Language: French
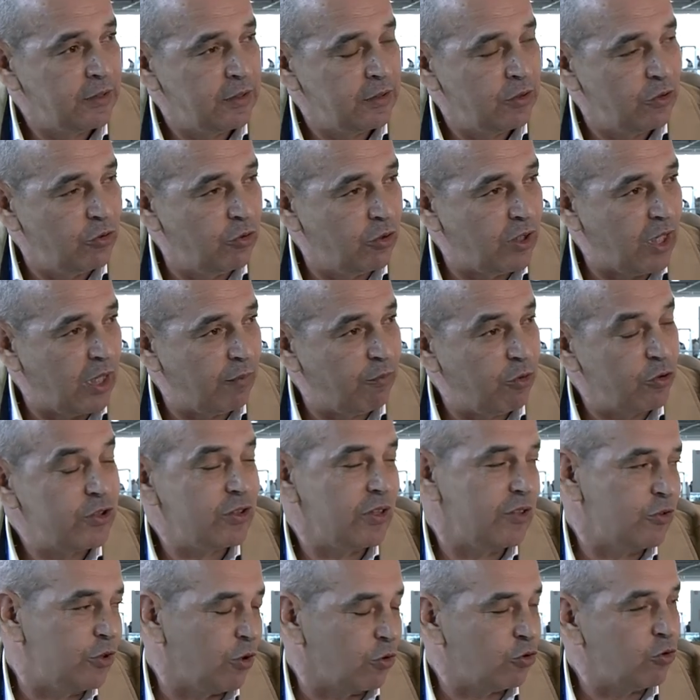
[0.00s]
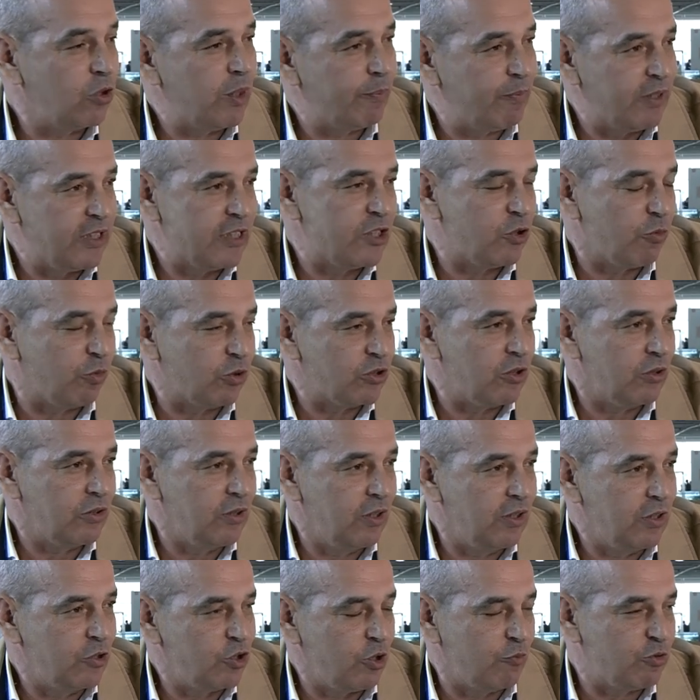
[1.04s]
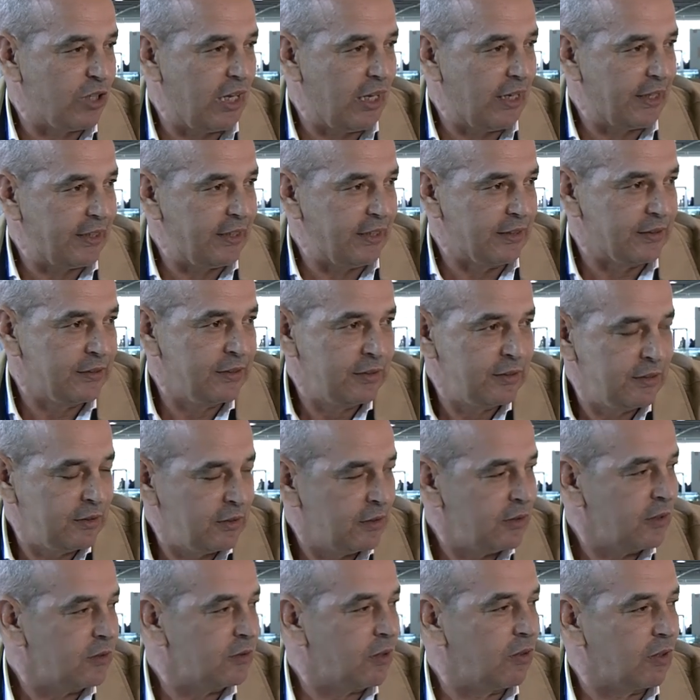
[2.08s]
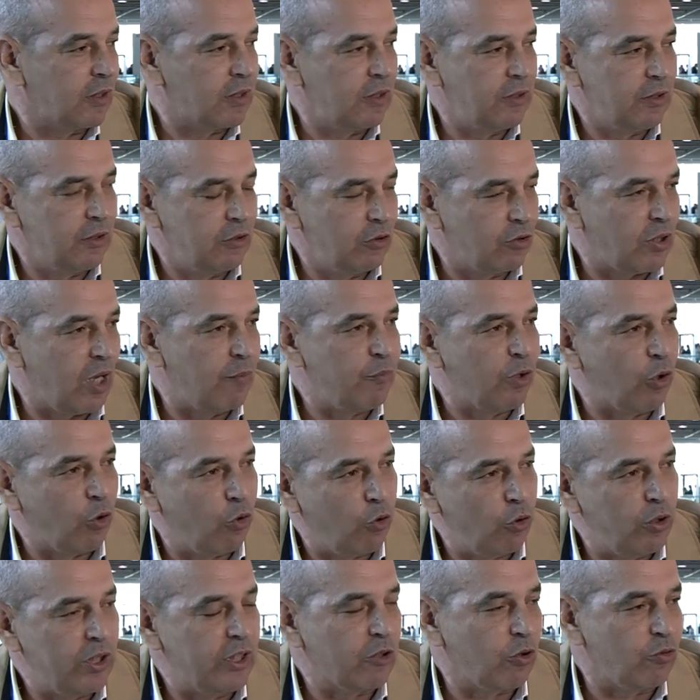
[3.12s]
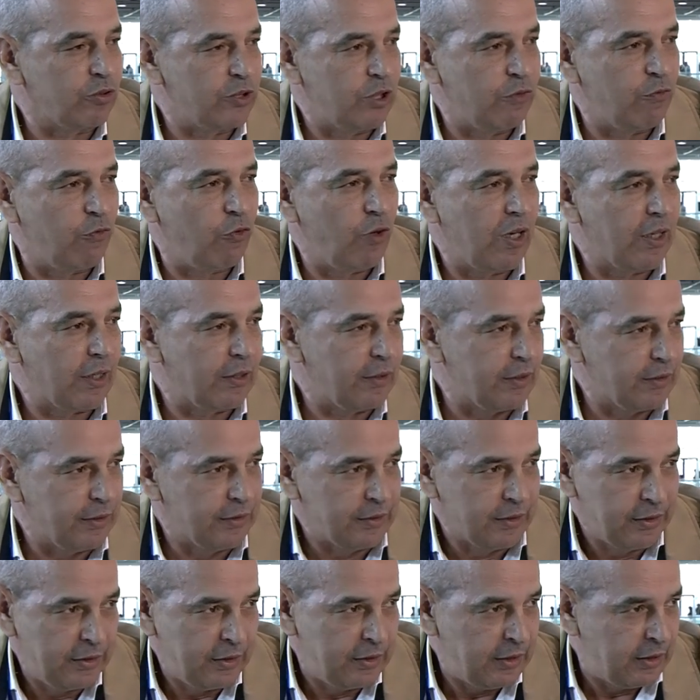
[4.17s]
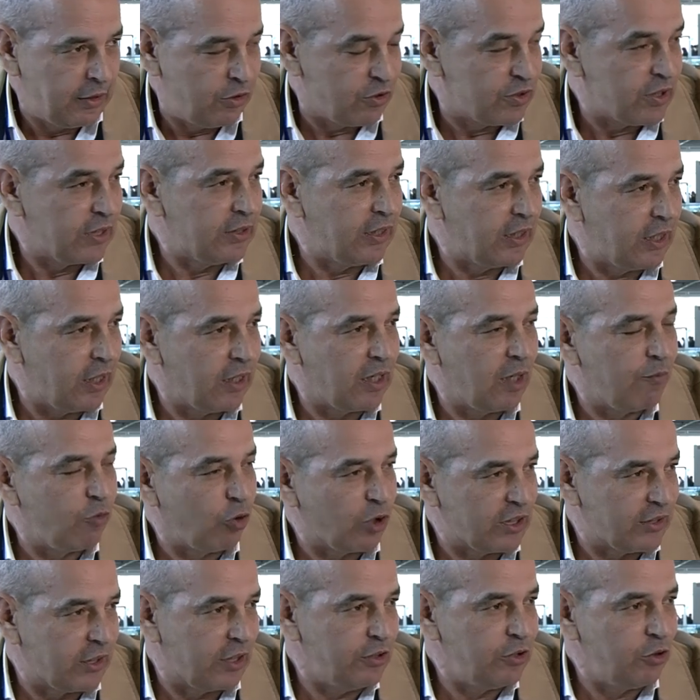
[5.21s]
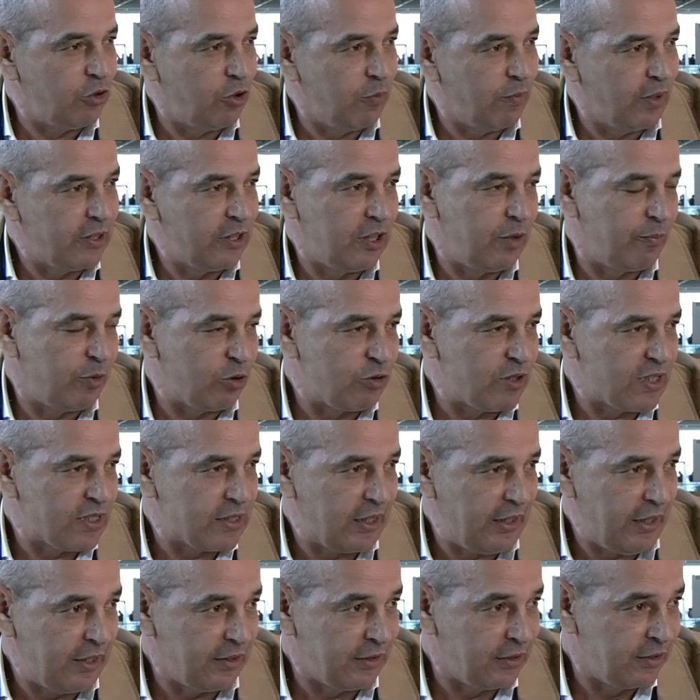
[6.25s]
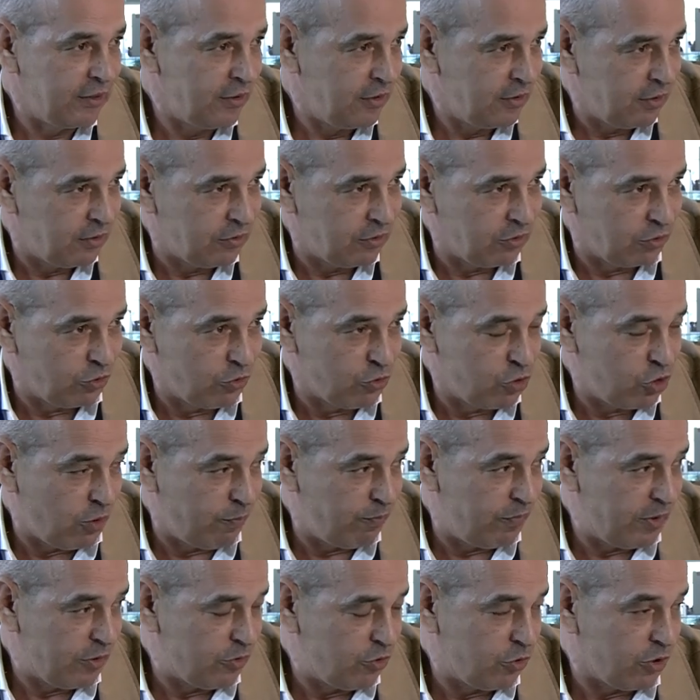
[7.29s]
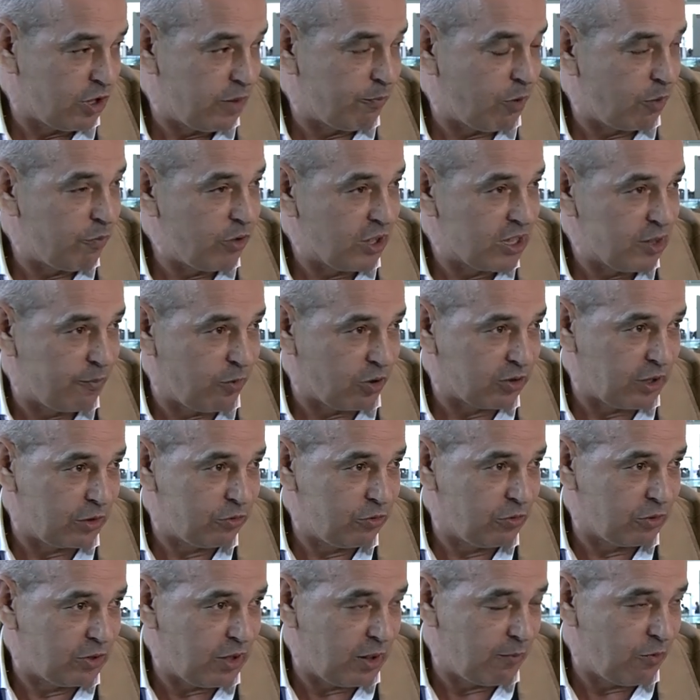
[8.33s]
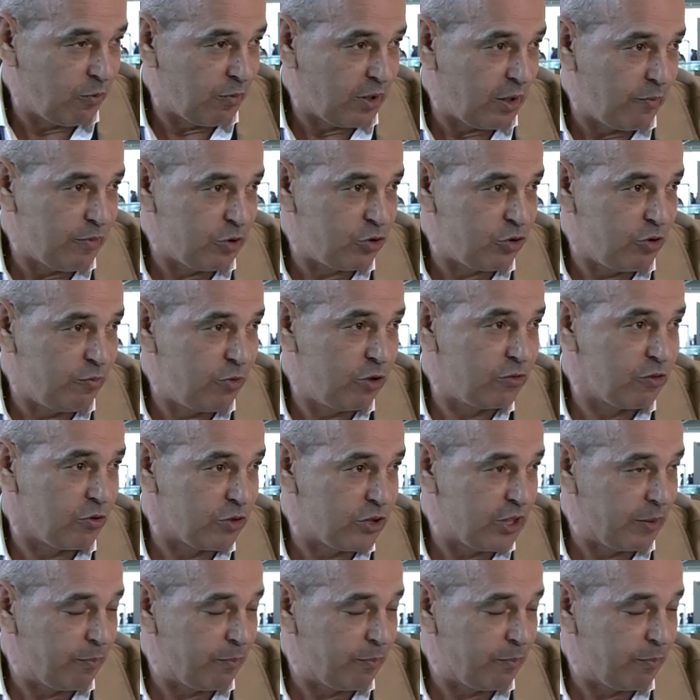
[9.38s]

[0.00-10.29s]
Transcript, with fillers: le Gabon, surtout les pays euh, subsahariens. Mhm. Donc le, Cameroun, les Côtes d'Ivoire, euh, mhm. le Sénégal, la Mauritanie, le Mali, les pays du Sahel. Donc nous mhm. sommes bien sûr les premiers exportateurs d'albums bombe dans ces